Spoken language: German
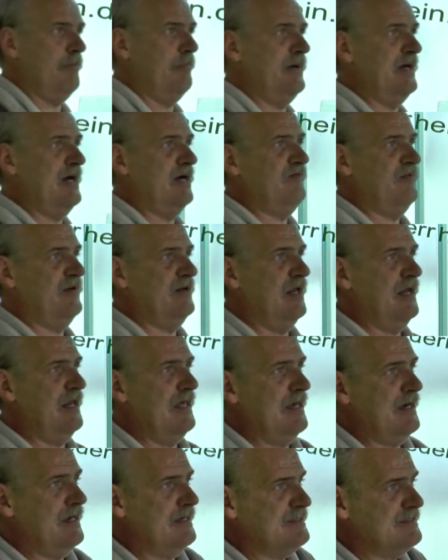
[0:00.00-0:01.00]
Ampere hat, wenn er
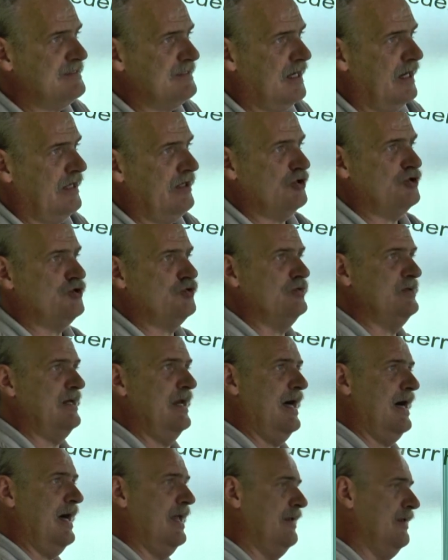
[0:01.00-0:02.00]
leer ist, in einer Stunde
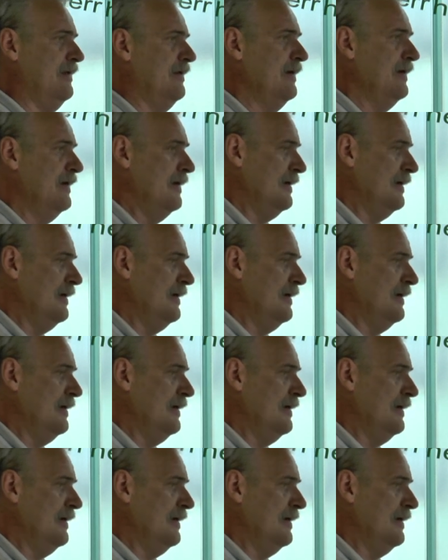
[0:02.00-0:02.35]
laden?